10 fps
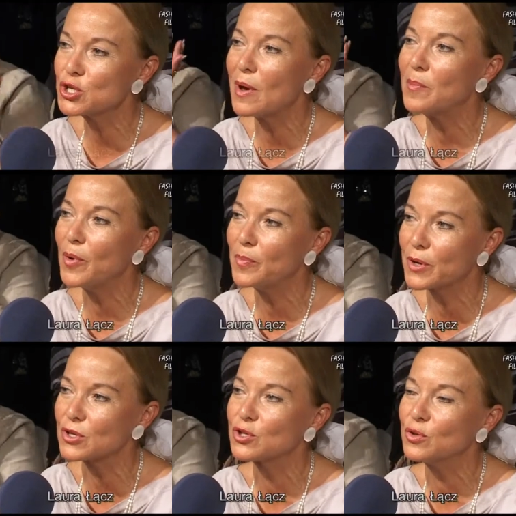przyszłam po
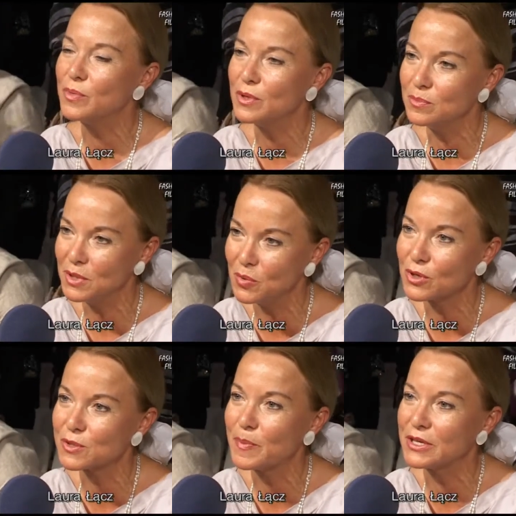prostu, by
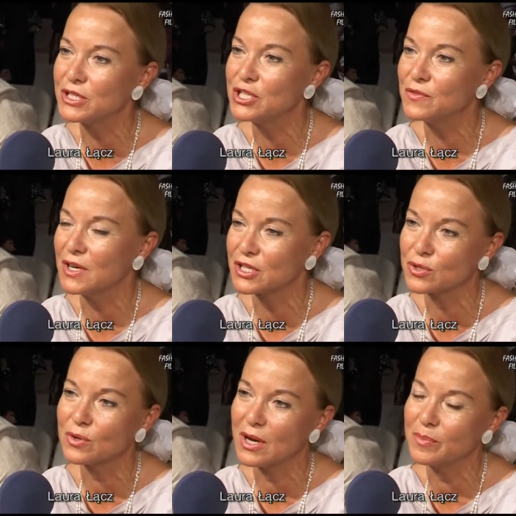miło spędzić
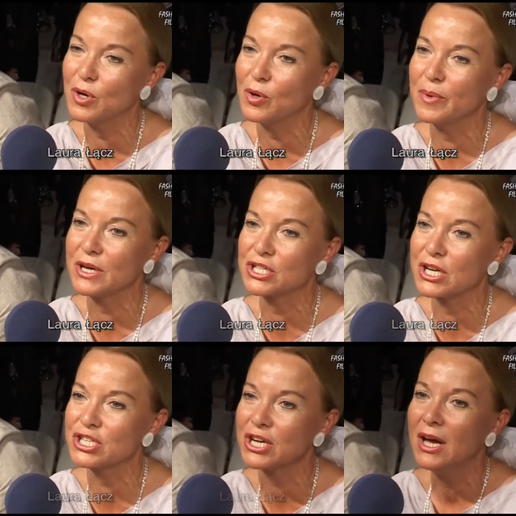wieczór, aby
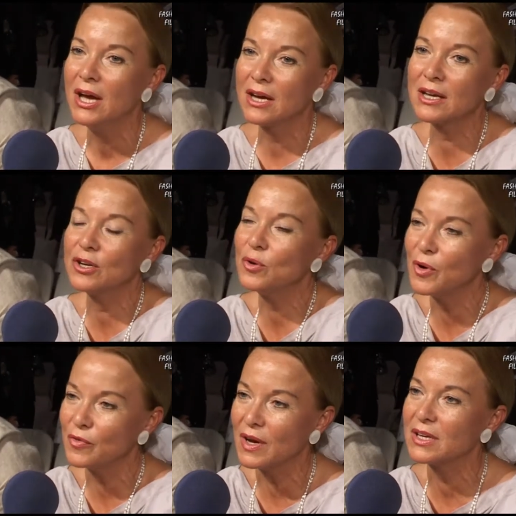obejrzeć
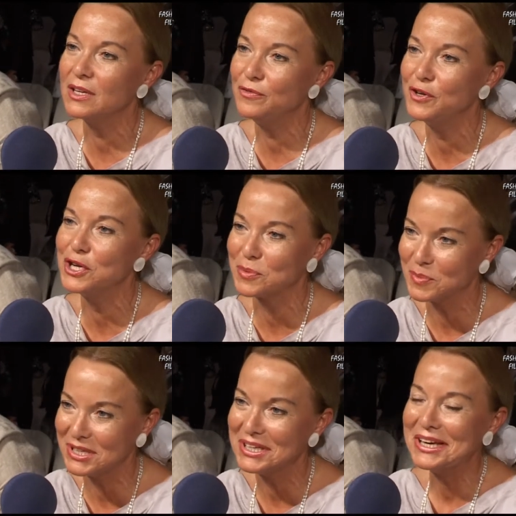renomowanej
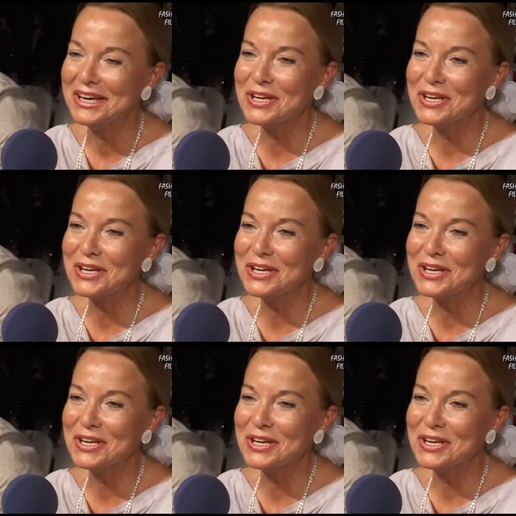firmy